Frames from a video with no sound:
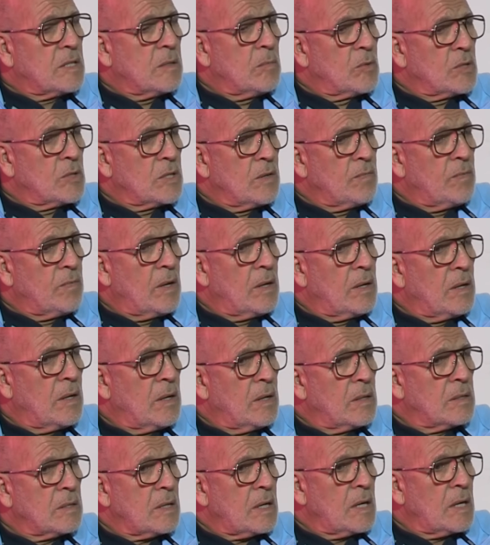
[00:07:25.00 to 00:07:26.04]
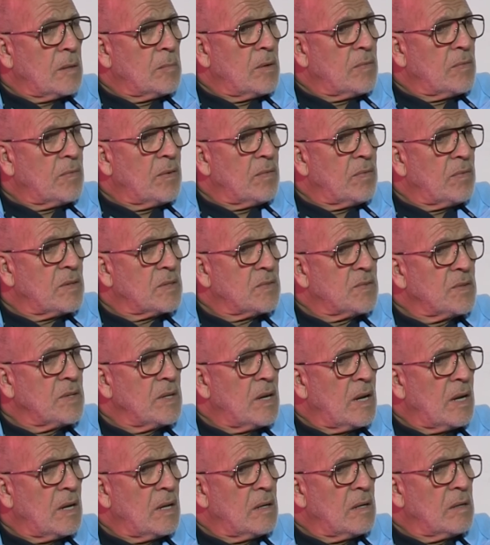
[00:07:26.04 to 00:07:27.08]
موسيب لان تقريبا في الفاز
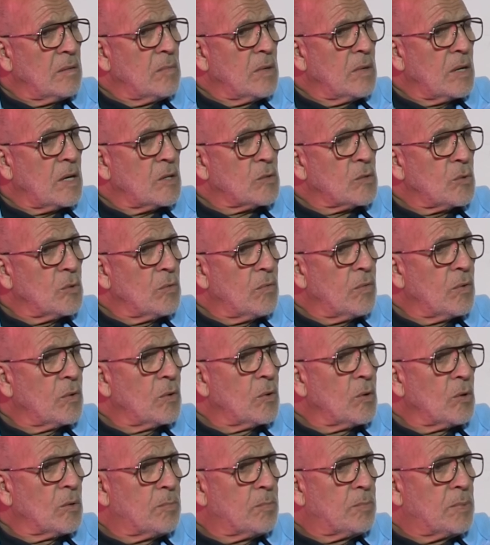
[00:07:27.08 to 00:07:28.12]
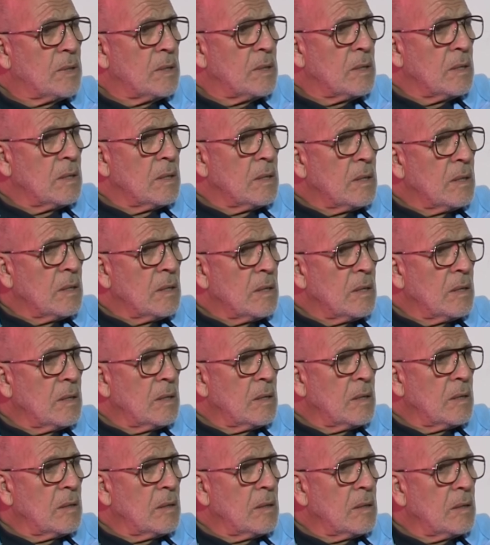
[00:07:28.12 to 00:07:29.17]
فينال ملي كتكون في الجروب
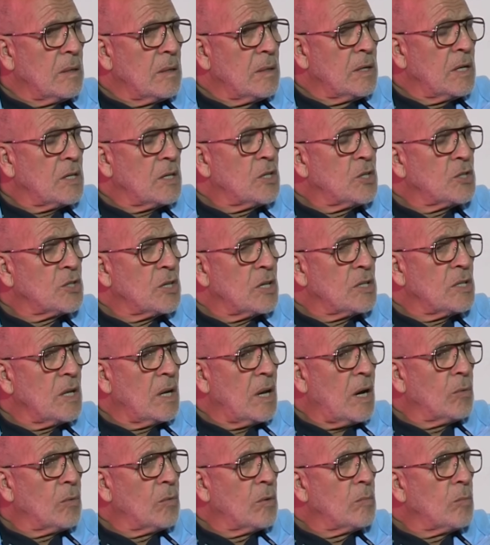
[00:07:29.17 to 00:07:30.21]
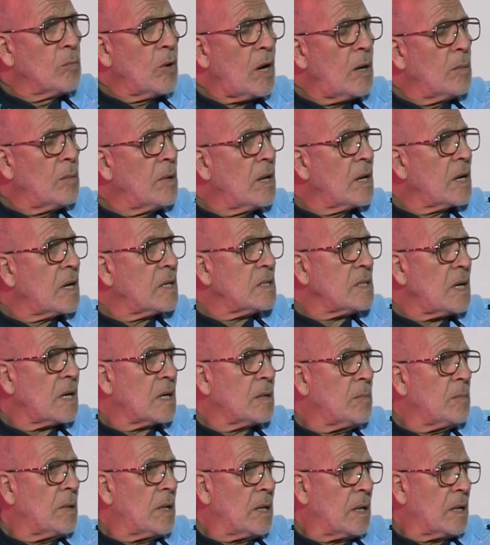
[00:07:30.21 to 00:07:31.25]
آه النتيجه ديال اول مقابله
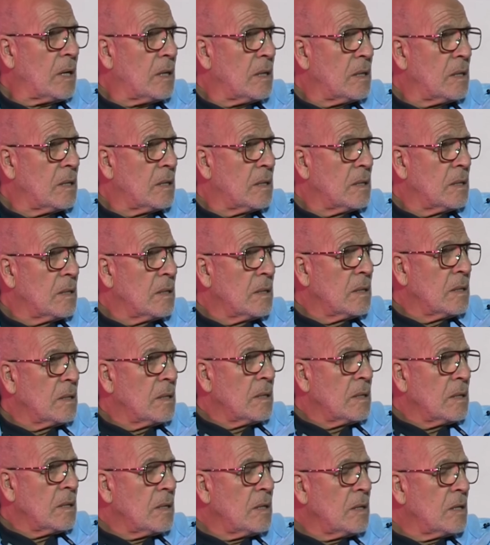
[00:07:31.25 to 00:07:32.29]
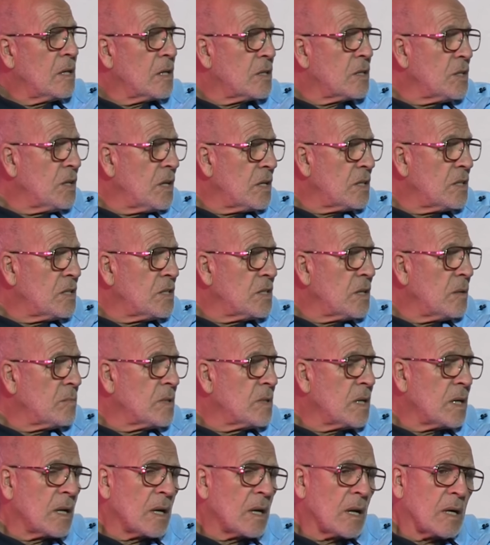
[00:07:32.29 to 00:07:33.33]
كتحكم عليك اذا درتي نتيجه
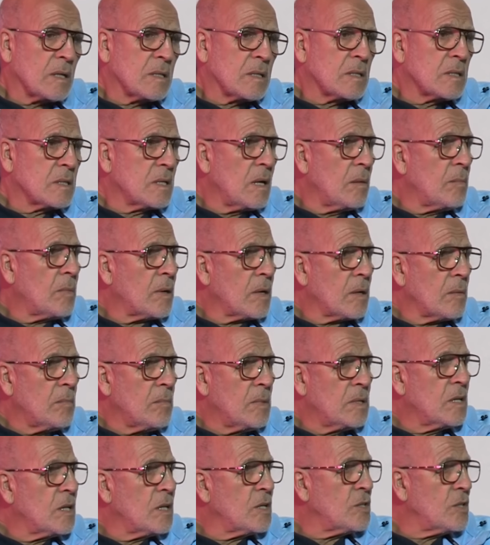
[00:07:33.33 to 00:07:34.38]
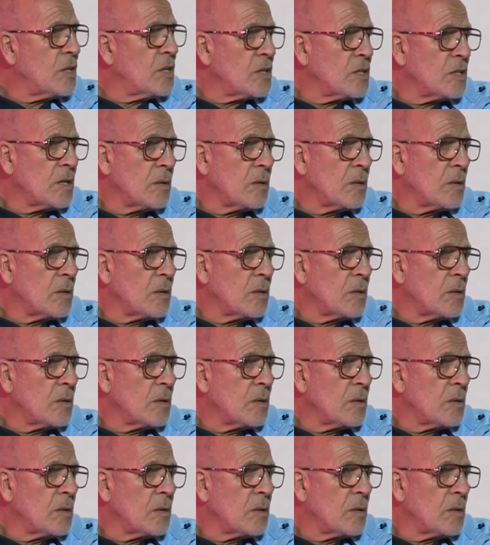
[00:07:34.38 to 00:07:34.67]
مزيانه راه غتستمر ما درتيش نتيجه